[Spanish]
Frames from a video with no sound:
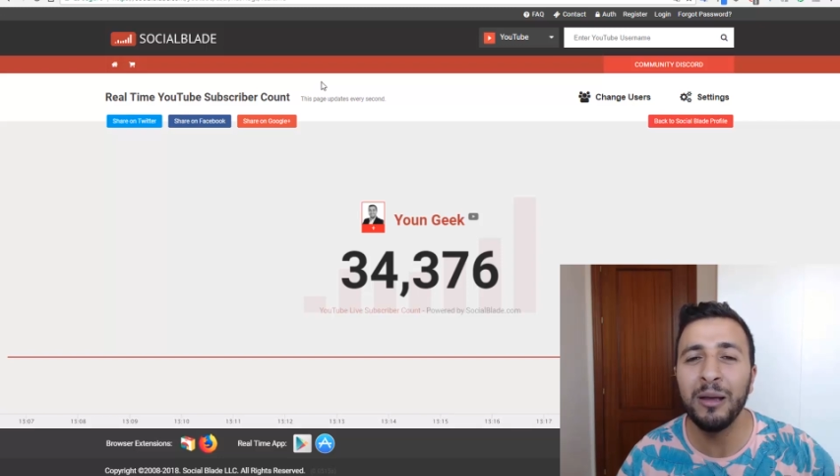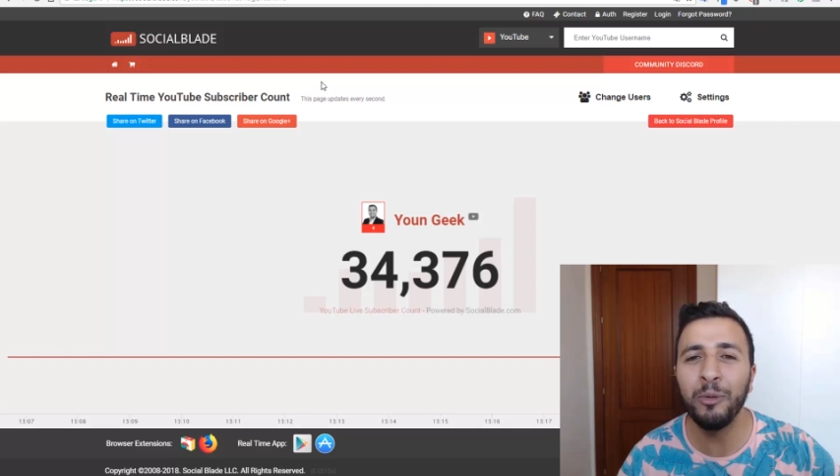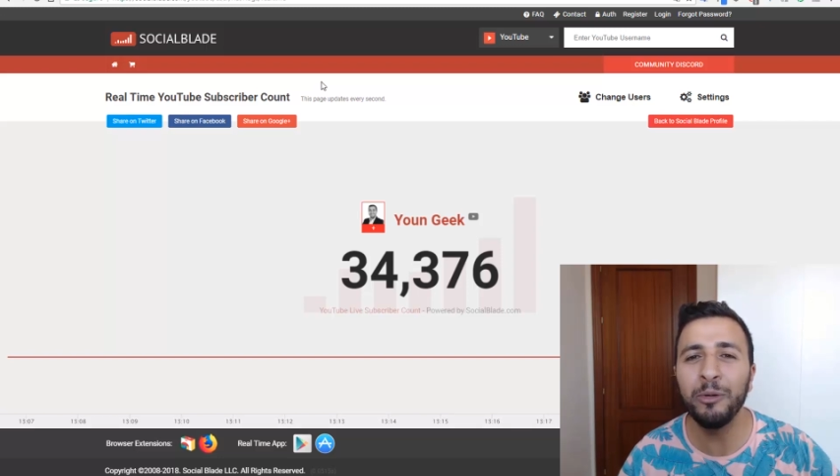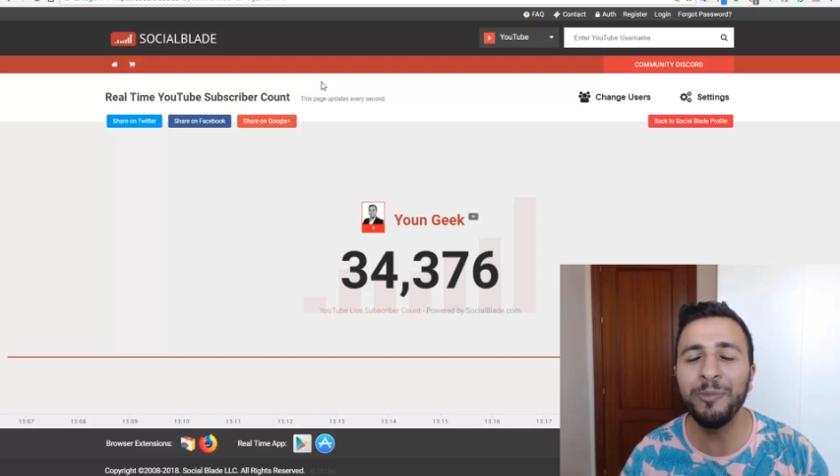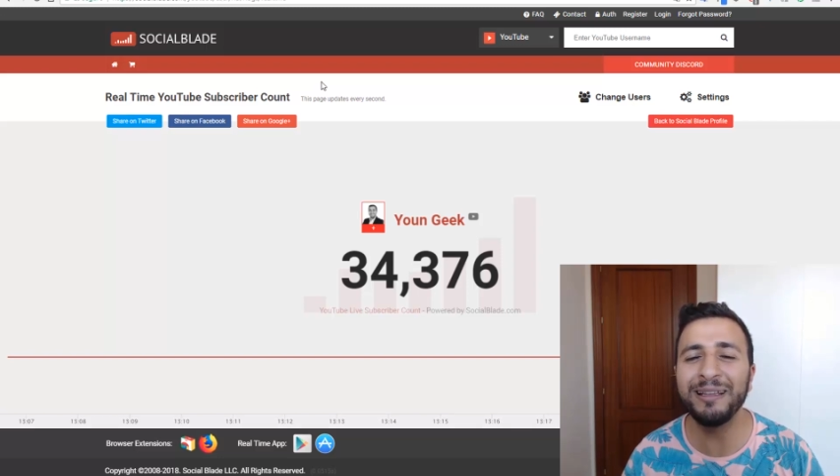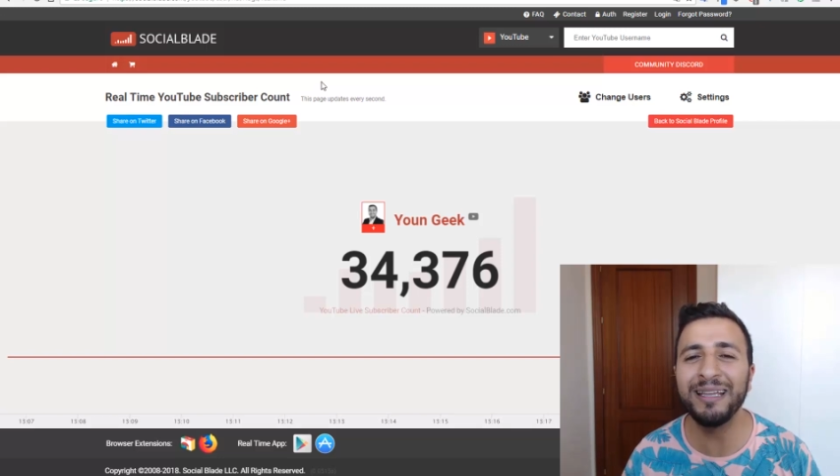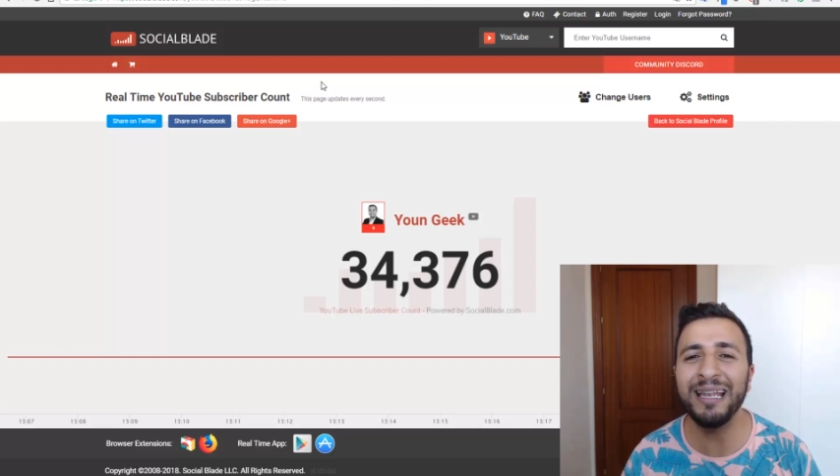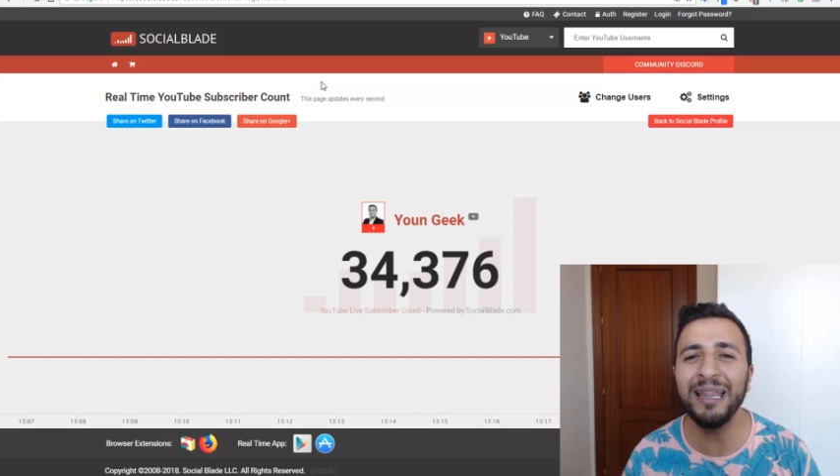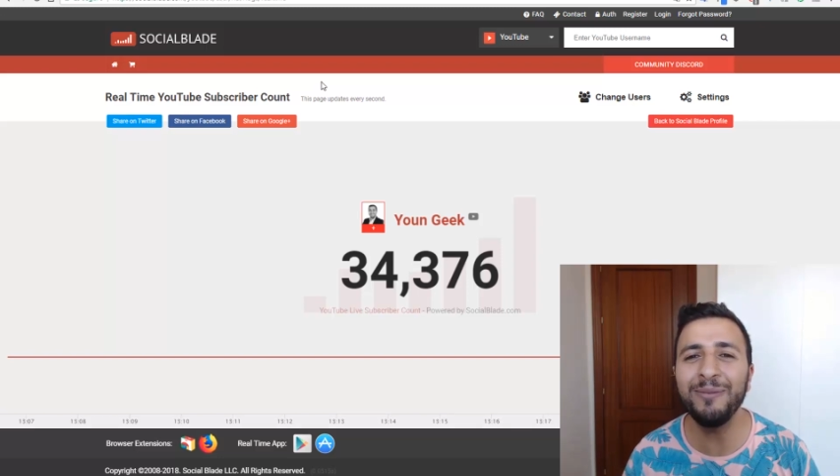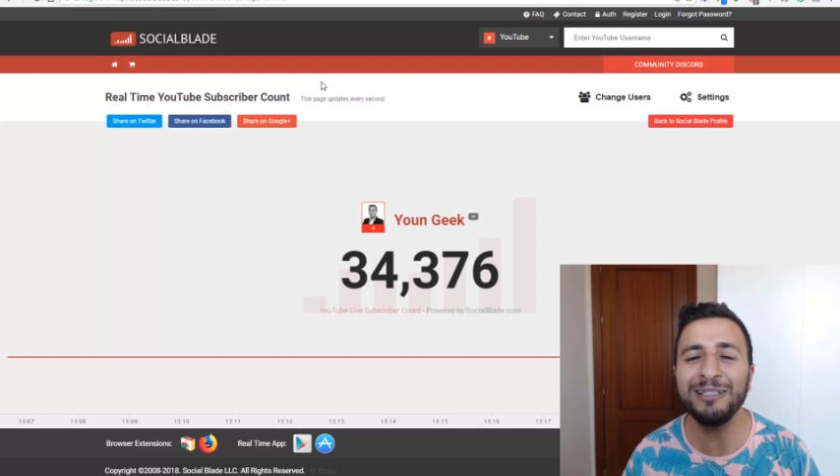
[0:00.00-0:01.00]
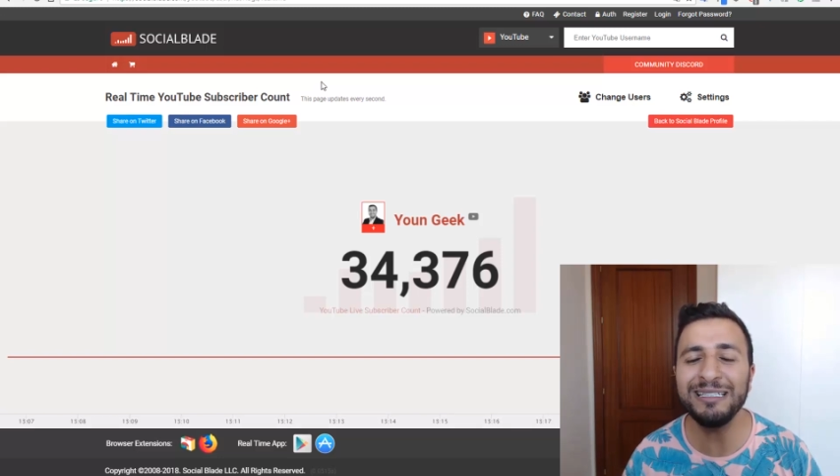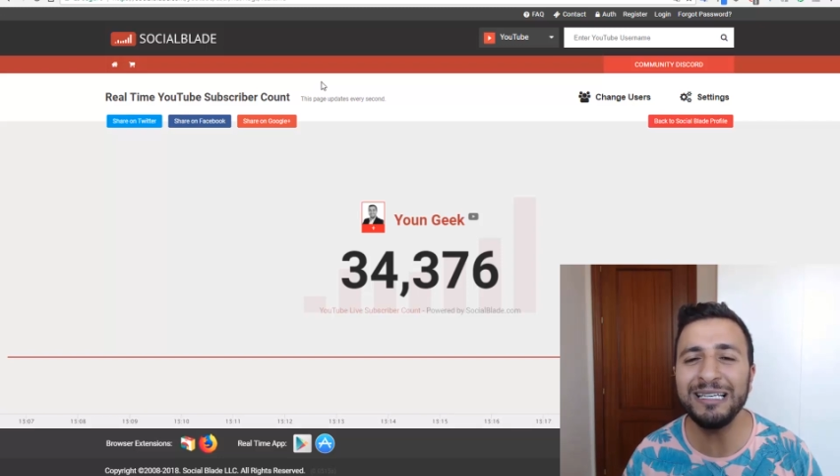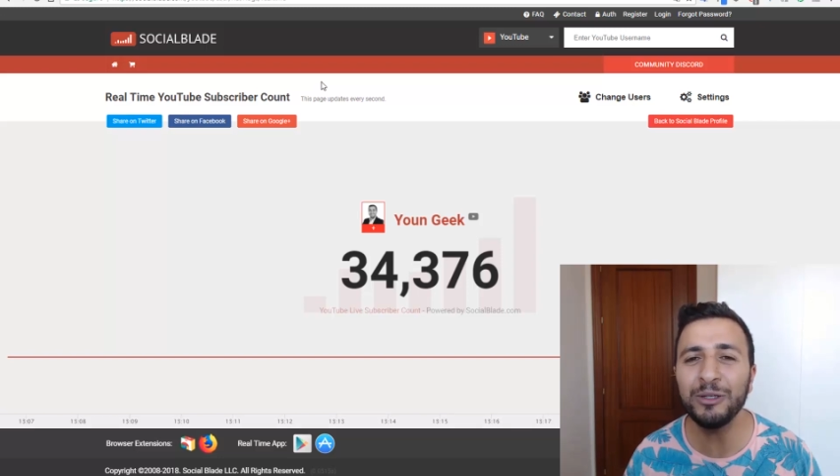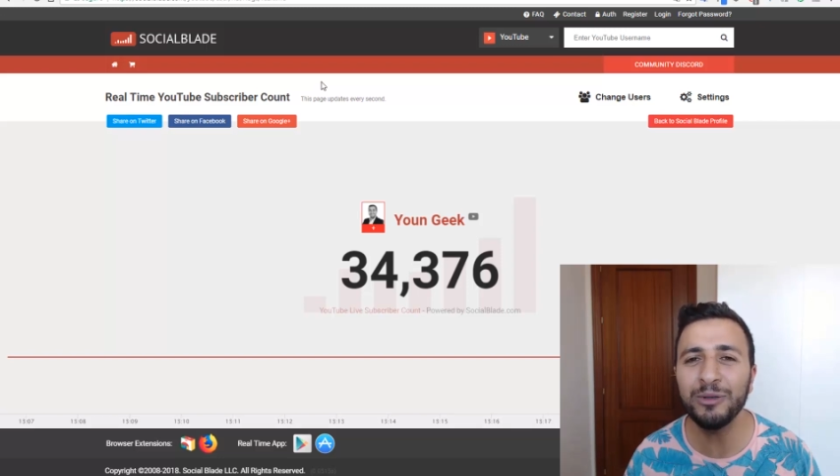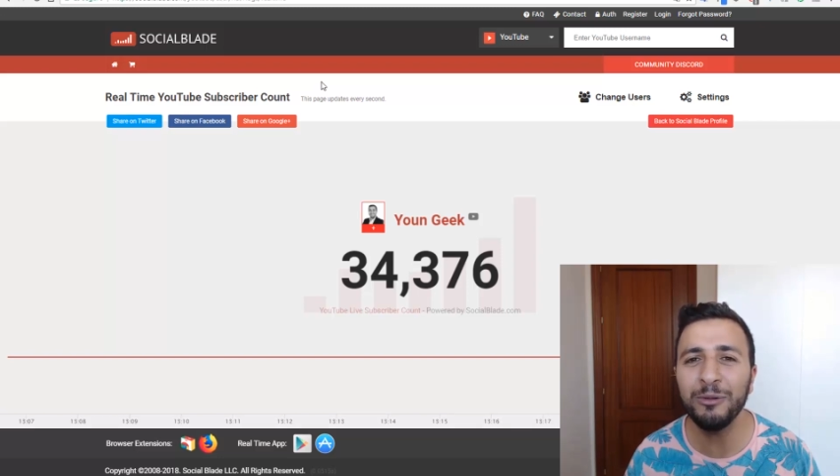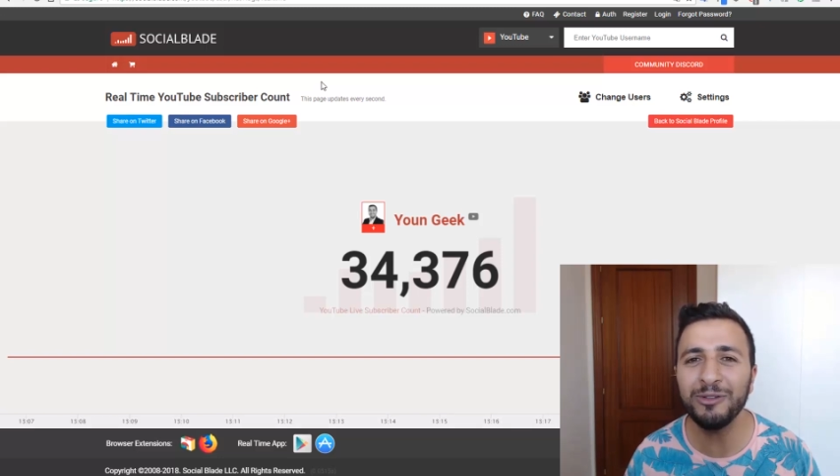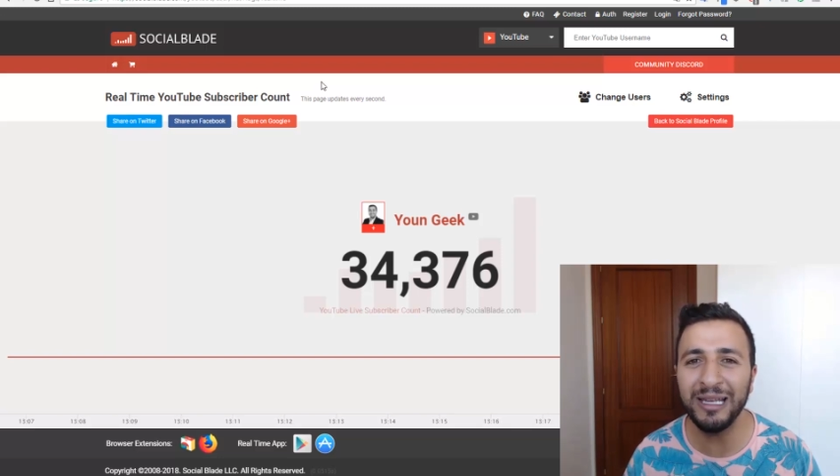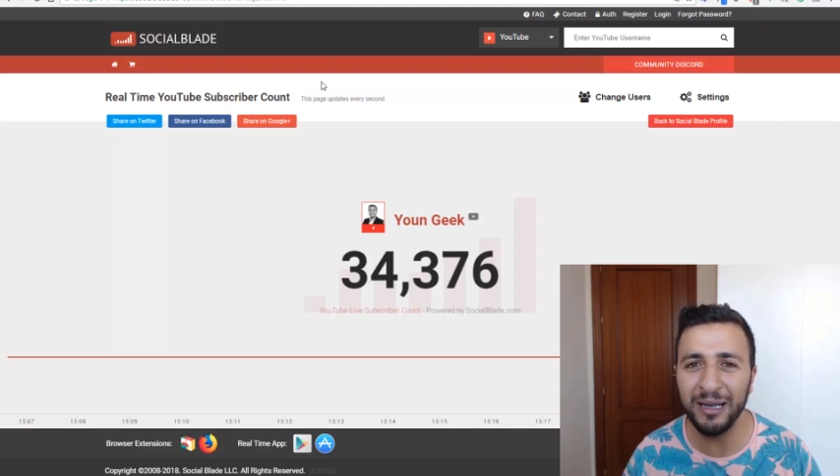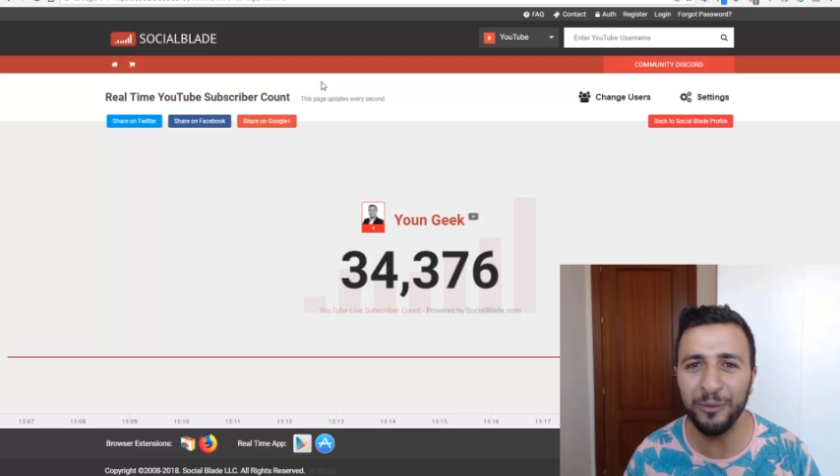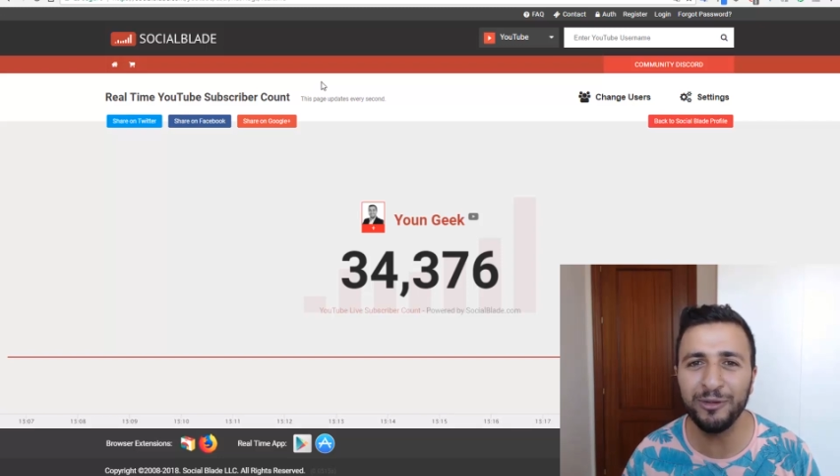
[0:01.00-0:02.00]
Por mi parte, nada más y nos vemos
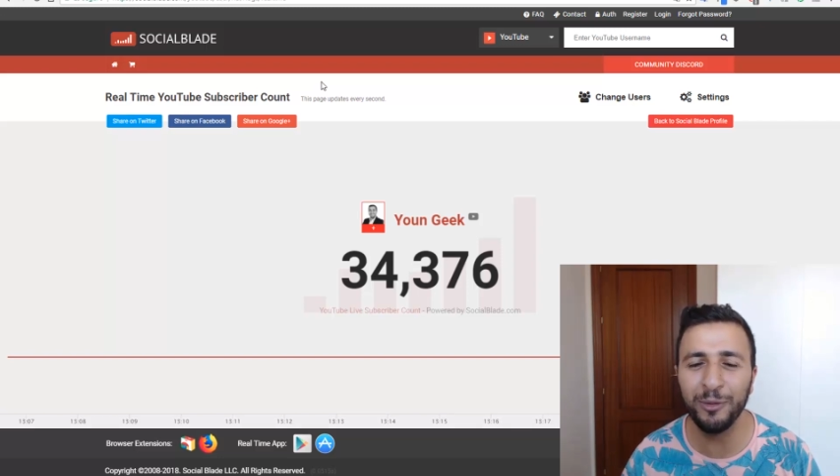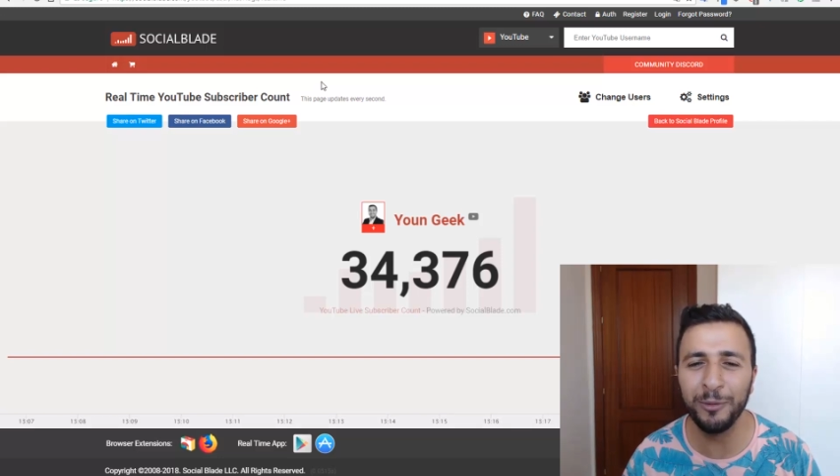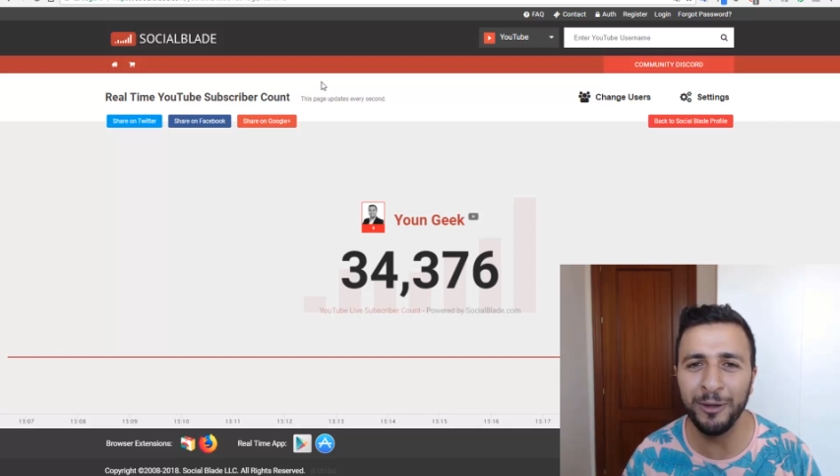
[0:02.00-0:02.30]
en el próximo